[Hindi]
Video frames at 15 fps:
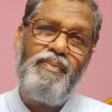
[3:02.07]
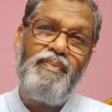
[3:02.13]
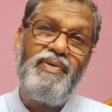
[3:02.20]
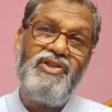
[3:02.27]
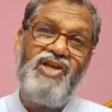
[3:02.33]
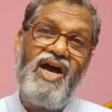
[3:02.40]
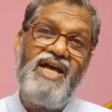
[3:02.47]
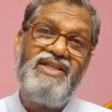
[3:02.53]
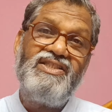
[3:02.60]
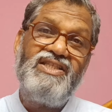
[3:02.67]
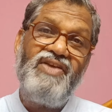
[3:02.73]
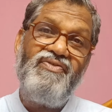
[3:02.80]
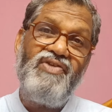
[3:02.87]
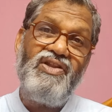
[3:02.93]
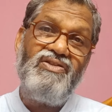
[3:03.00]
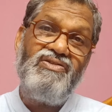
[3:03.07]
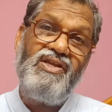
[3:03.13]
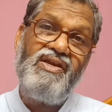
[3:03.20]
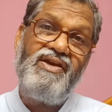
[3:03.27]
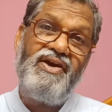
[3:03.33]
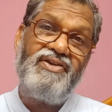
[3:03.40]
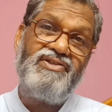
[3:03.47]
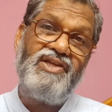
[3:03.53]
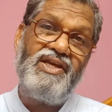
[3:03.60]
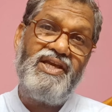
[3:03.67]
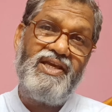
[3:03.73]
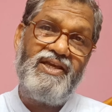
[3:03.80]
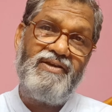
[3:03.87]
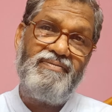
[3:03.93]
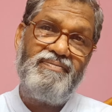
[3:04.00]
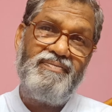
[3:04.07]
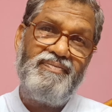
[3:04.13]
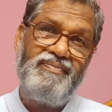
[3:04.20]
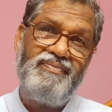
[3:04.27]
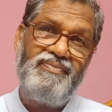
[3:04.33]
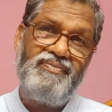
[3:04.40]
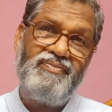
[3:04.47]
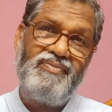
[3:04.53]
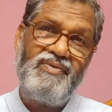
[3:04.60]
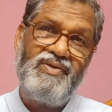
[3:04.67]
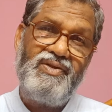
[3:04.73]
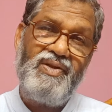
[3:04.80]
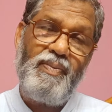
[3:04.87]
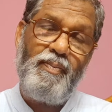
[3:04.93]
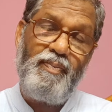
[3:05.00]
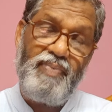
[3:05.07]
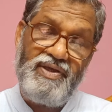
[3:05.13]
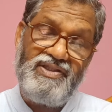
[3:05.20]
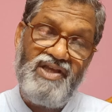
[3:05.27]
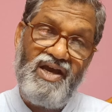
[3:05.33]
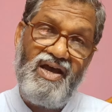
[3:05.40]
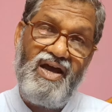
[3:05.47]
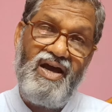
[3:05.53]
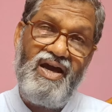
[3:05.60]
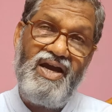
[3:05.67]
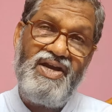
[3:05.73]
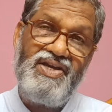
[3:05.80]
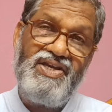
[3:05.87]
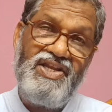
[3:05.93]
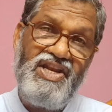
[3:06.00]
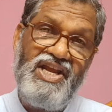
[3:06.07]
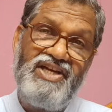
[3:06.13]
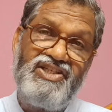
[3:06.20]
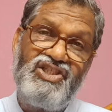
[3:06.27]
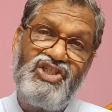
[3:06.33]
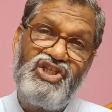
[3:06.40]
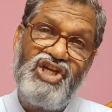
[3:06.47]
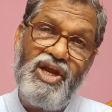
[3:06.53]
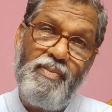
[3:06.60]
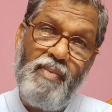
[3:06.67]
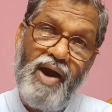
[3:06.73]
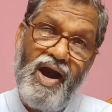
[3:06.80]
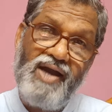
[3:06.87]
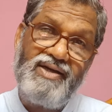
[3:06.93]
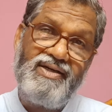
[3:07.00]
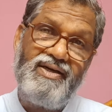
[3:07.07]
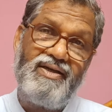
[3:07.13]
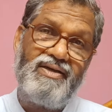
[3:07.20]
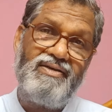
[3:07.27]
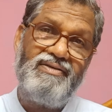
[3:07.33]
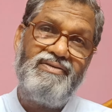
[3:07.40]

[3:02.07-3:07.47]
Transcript: पिता से विनती करते हैं पिता इन्हें क्षमा कर